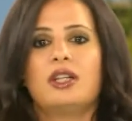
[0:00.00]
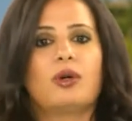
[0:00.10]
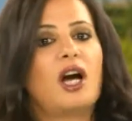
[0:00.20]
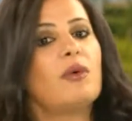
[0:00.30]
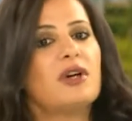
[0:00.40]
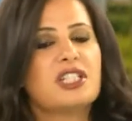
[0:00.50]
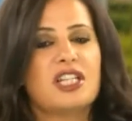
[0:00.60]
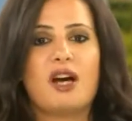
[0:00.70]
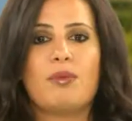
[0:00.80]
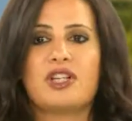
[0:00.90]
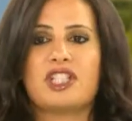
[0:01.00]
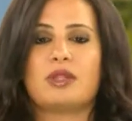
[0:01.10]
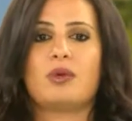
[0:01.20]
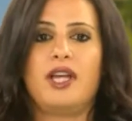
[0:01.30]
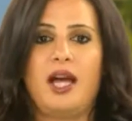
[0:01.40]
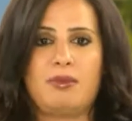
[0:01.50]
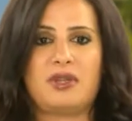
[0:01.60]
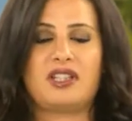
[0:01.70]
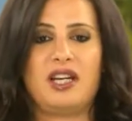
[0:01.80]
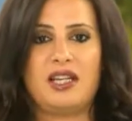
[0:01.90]
دونك اول شيء اهم شيء يكون قاعد
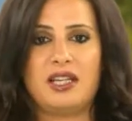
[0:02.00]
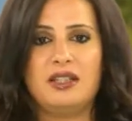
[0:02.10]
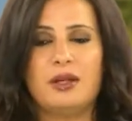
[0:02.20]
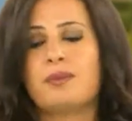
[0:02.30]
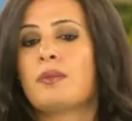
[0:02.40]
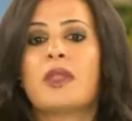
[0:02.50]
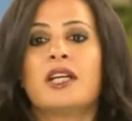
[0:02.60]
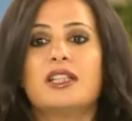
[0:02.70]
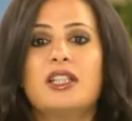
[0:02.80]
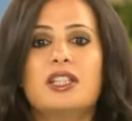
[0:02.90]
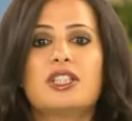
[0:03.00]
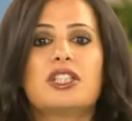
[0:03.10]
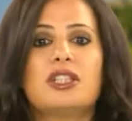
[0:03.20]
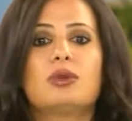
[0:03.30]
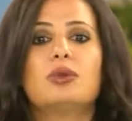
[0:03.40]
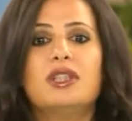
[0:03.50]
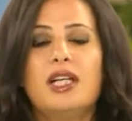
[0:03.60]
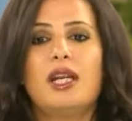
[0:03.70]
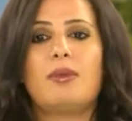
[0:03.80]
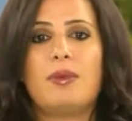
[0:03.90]
مطرح رايق ثاني شيء
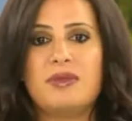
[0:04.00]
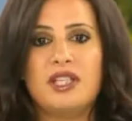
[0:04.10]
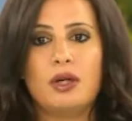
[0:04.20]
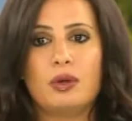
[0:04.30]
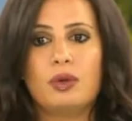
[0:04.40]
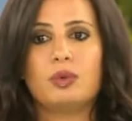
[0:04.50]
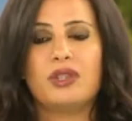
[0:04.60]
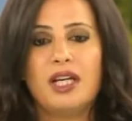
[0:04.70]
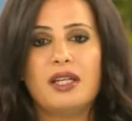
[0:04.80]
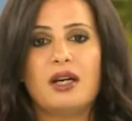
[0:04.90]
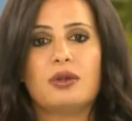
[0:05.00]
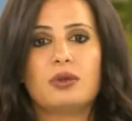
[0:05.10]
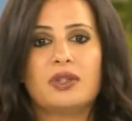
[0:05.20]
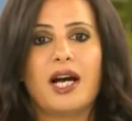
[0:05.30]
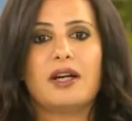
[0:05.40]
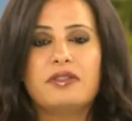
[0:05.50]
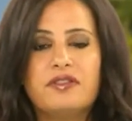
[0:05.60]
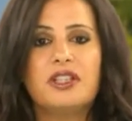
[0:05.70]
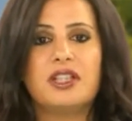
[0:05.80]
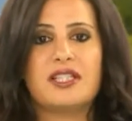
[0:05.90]
نكون نحن مأمنين له ونحن نكون
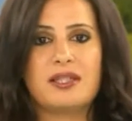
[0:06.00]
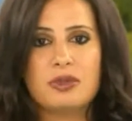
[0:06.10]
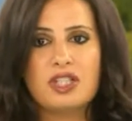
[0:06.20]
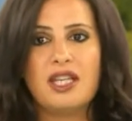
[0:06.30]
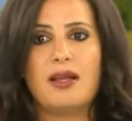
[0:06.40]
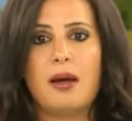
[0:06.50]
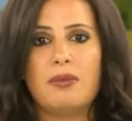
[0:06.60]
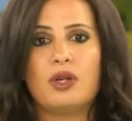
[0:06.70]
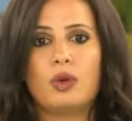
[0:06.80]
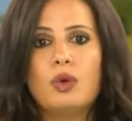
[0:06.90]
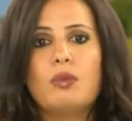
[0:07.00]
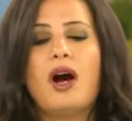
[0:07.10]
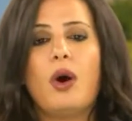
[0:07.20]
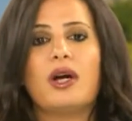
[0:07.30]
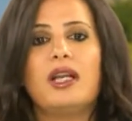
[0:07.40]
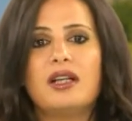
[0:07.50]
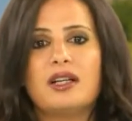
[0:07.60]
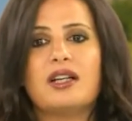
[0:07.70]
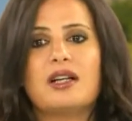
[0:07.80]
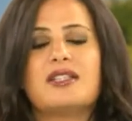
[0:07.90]
عارفين إذا مش نحن مأمنين له هو معه كل
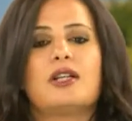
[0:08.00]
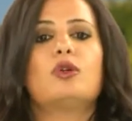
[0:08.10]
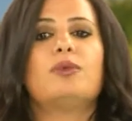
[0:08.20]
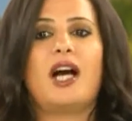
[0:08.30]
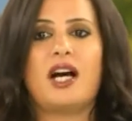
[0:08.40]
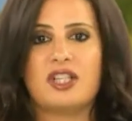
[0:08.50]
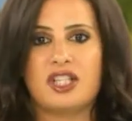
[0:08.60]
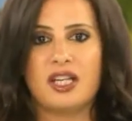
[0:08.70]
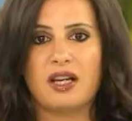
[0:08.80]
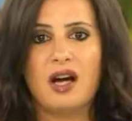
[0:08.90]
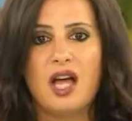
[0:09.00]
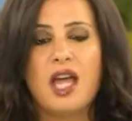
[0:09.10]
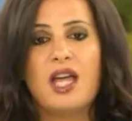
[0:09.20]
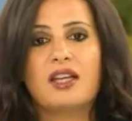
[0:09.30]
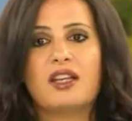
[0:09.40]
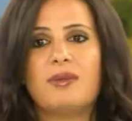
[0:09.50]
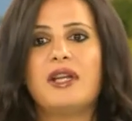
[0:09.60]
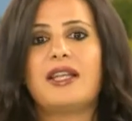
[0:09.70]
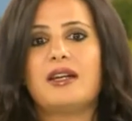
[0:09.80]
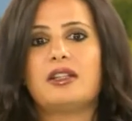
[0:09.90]
الأغراض اللي هو بحاجة لها
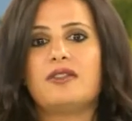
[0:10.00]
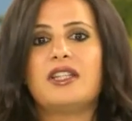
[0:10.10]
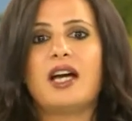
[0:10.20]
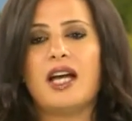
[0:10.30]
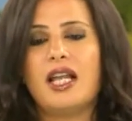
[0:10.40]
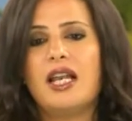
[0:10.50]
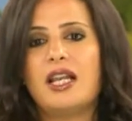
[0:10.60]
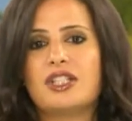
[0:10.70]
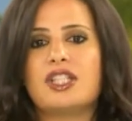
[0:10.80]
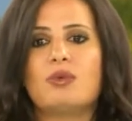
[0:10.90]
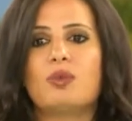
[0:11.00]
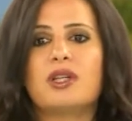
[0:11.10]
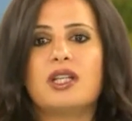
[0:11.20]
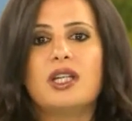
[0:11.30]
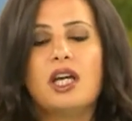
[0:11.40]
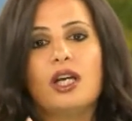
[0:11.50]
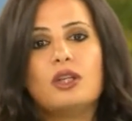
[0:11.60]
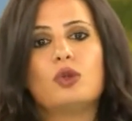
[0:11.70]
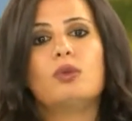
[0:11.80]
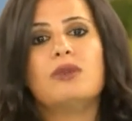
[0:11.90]
كرمال تنتفيدها إلا شيء ممكن
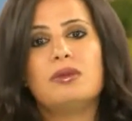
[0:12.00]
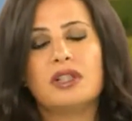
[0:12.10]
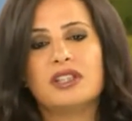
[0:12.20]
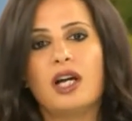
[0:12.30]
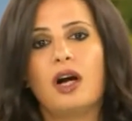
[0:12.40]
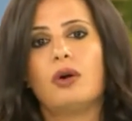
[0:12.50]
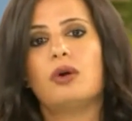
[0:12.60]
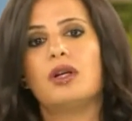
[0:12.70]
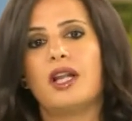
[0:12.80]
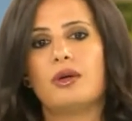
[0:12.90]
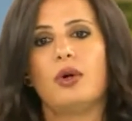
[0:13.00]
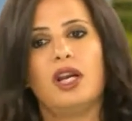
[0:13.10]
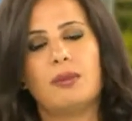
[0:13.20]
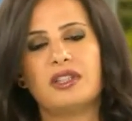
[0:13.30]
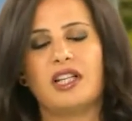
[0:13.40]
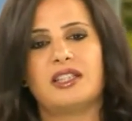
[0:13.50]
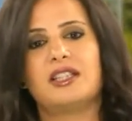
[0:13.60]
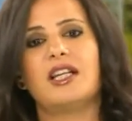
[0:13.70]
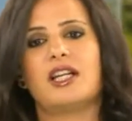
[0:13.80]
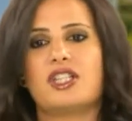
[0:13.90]
يقوم من مطرحه ليروح لمطرح
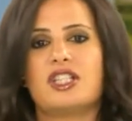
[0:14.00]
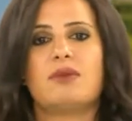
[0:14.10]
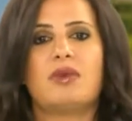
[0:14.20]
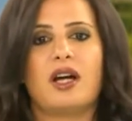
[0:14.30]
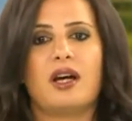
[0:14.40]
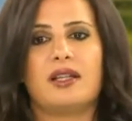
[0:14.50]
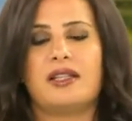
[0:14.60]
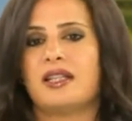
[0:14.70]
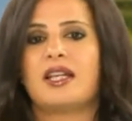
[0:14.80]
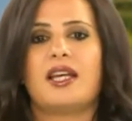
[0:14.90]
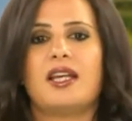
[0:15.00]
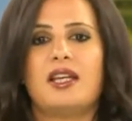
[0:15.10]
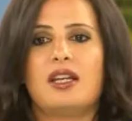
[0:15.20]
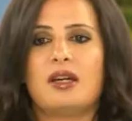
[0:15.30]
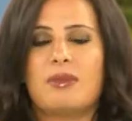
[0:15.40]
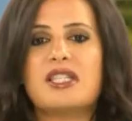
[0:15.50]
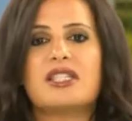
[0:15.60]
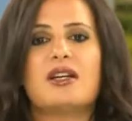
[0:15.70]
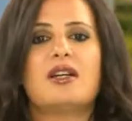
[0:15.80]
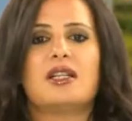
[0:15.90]
ثاني ليجيب الغرض إن كان
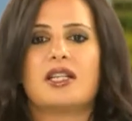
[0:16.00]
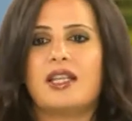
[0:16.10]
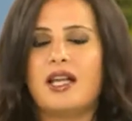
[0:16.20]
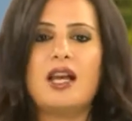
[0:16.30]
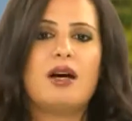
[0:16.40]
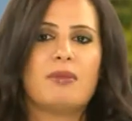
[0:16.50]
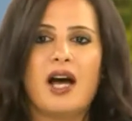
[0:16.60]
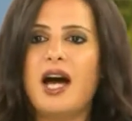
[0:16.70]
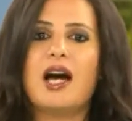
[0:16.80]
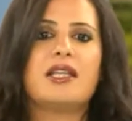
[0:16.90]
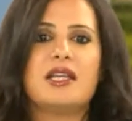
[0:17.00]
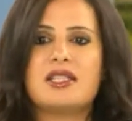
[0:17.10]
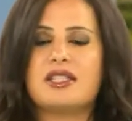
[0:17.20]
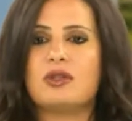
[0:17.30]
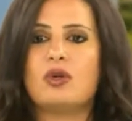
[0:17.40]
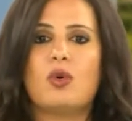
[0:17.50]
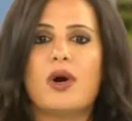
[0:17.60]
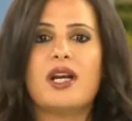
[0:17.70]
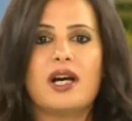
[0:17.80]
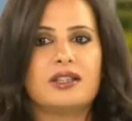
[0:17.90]
مسطرة إن كان قلم محاية
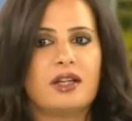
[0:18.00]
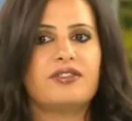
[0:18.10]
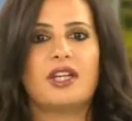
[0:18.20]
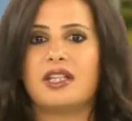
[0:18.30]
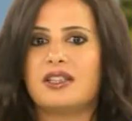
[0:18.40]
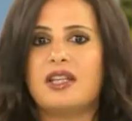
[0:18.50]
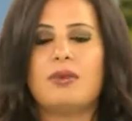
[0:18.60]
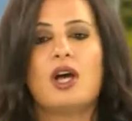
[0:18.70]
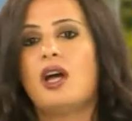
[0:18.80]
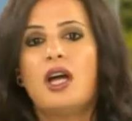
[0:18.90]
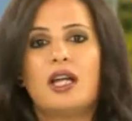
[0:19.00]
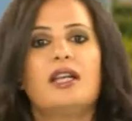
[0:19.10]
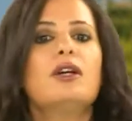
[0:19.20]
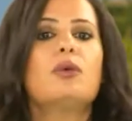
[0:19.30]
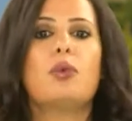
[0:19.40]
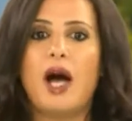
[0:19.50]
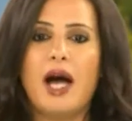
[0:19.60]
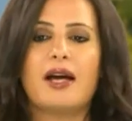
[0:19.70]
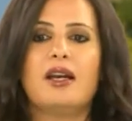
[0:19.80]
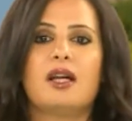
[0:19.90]
ستيلو ورقة دفتر كتاب اللي هو
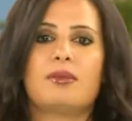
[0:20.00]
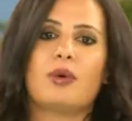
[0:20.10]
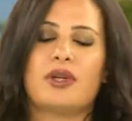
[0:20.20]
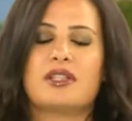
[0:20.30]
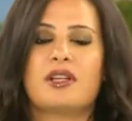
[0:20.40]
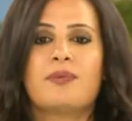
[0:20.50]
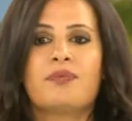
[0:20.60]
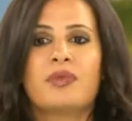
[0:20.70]
حيال مواد